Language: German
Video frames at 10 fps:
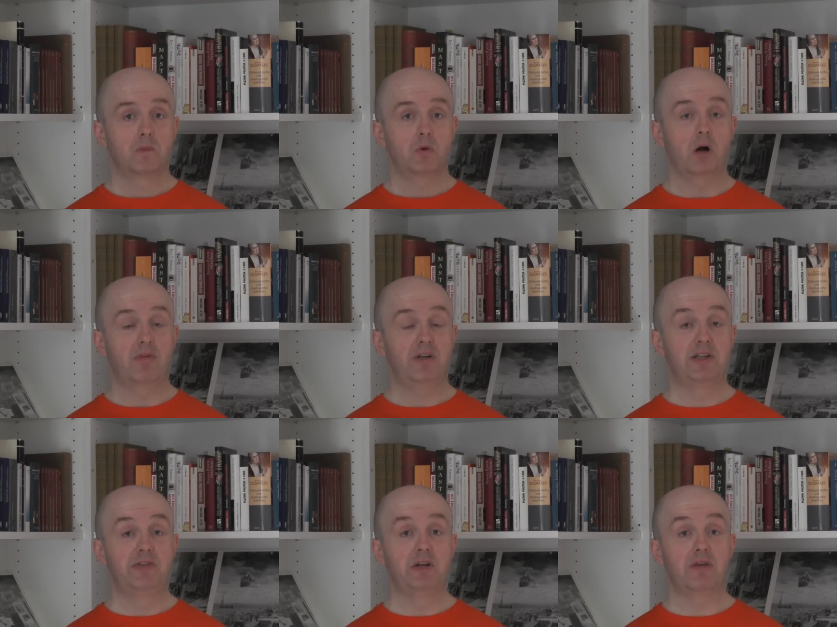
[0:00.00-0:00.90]
Ja, wenn
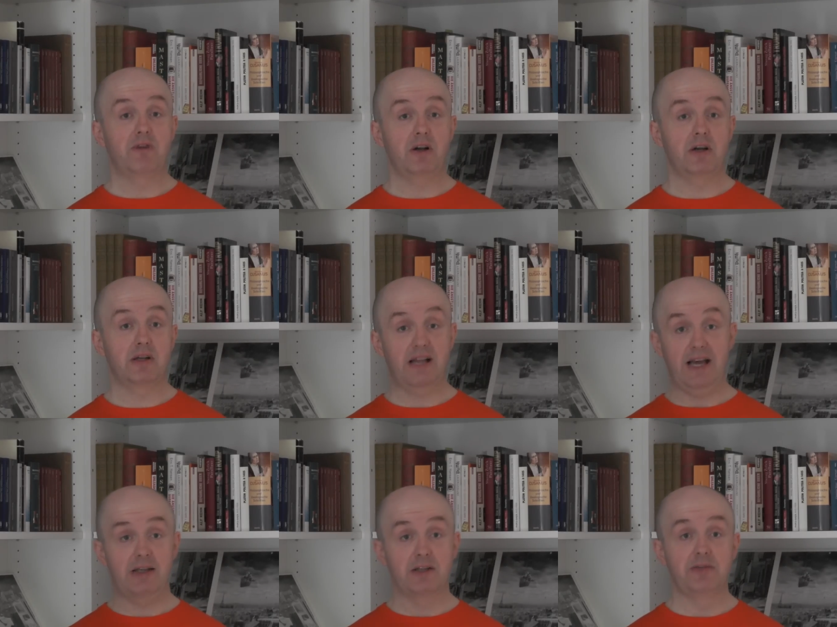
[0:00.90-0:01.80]
das Video gefallen hat,
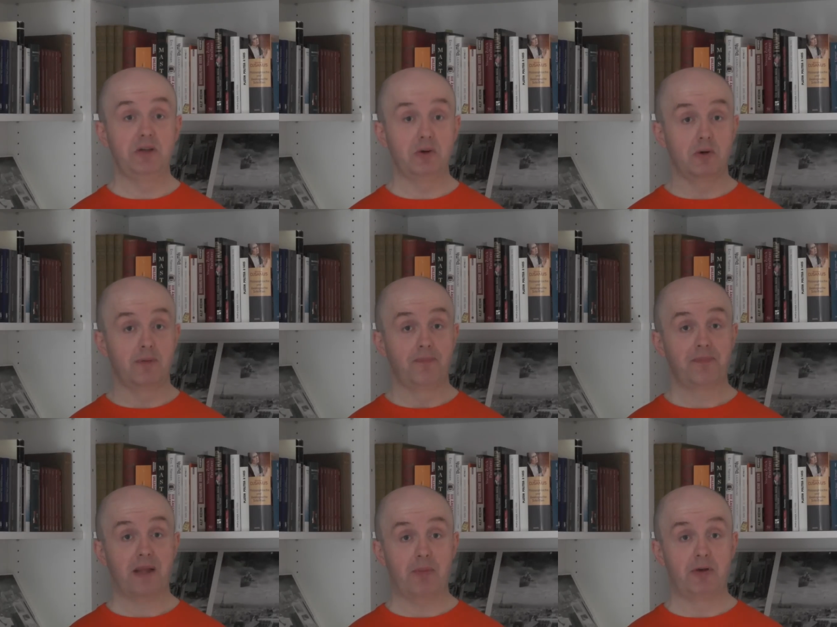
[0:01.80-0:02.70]
like das Video,
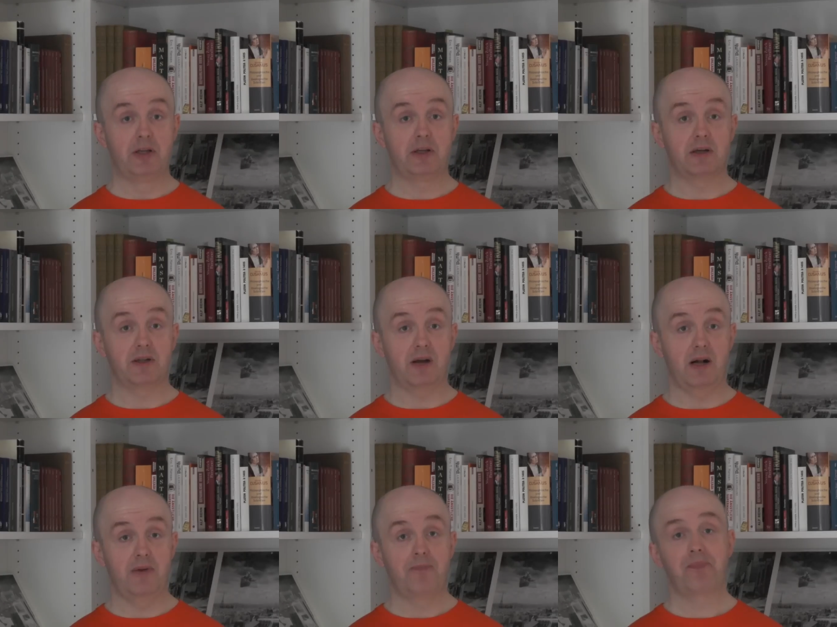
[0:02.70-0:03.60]
abonniert den
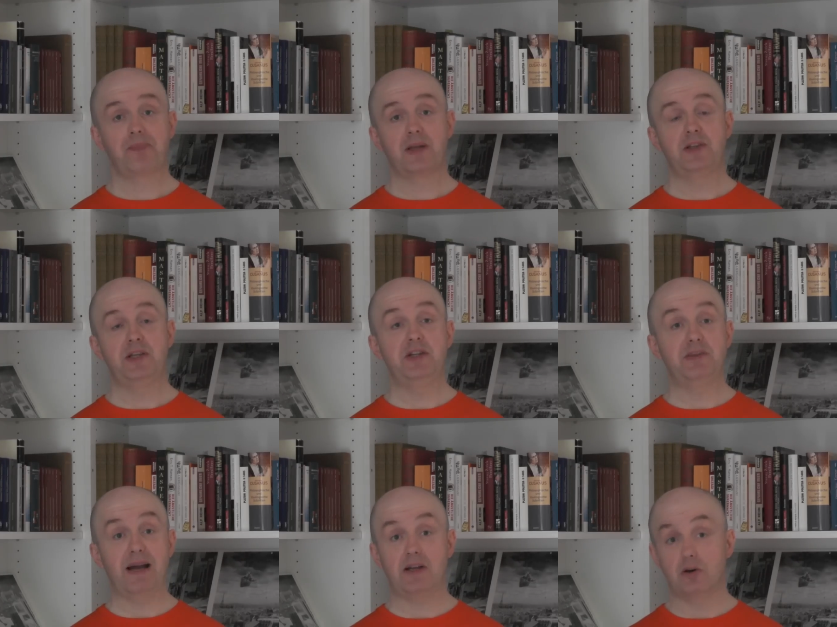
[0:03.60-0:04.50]
Kanal, erzählt es
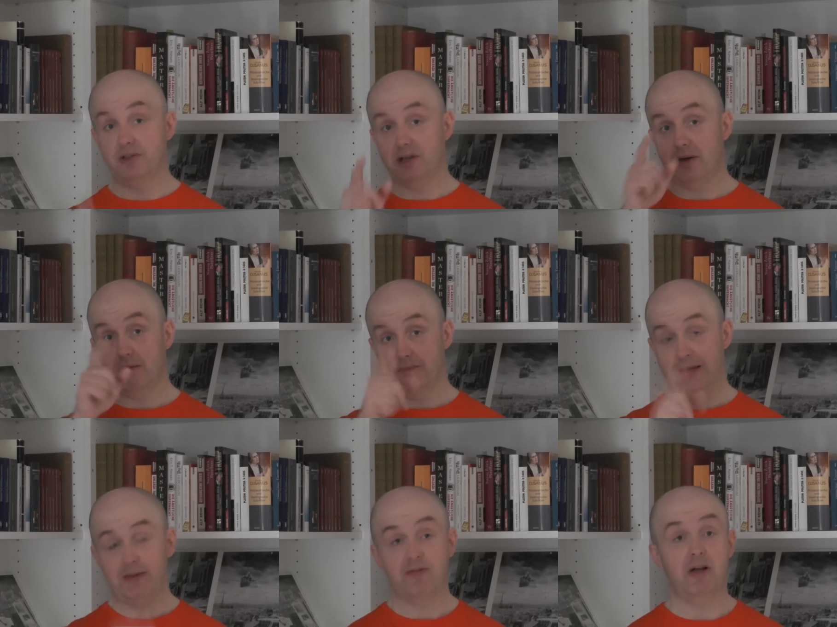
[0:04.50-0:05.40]
weiter und sagt
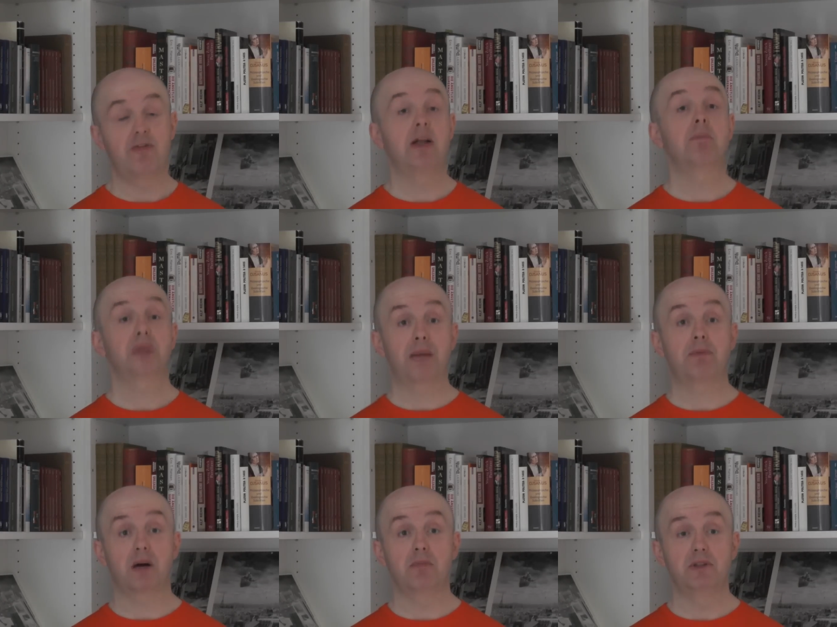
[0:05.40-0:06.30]
bleibt auf alle Fälle
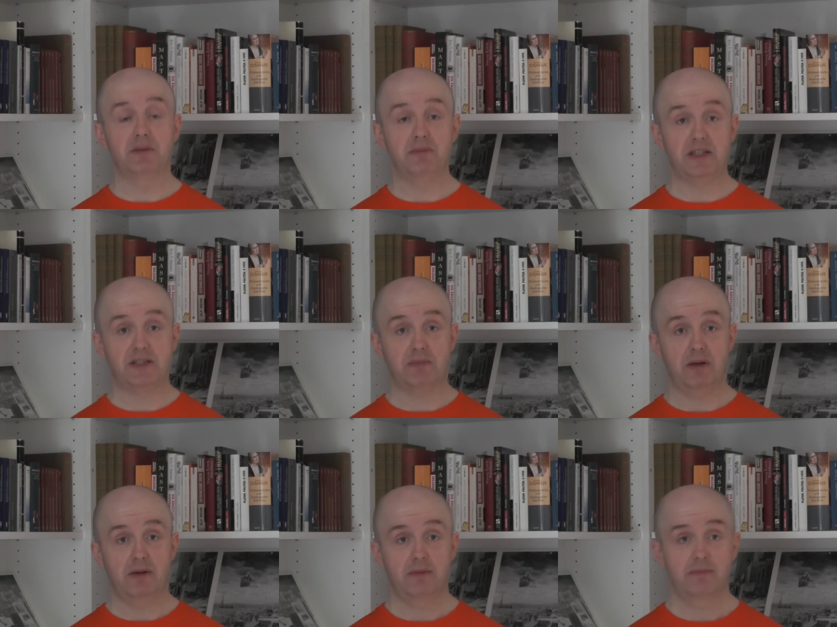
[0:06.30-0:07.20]
bleibt dran, bis zum nächsten
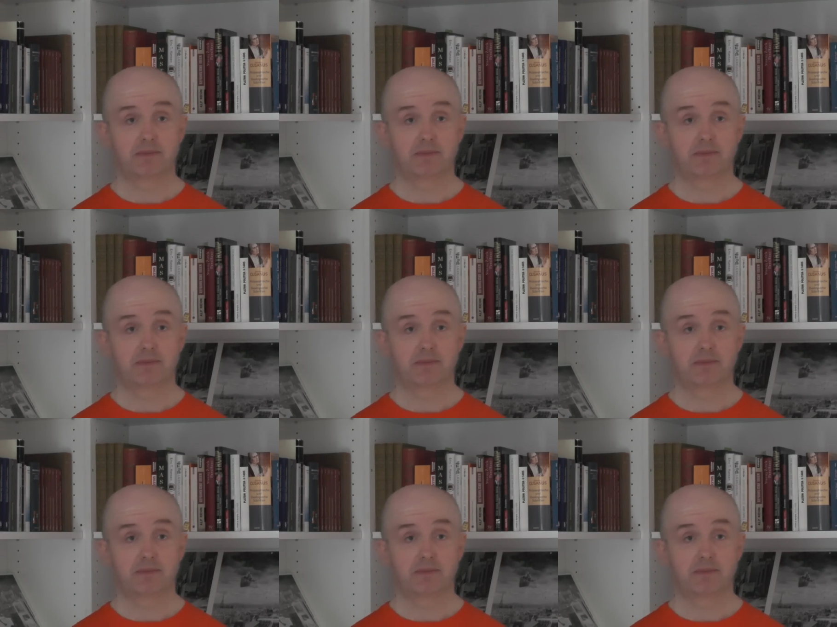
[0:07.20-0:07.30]
Mal.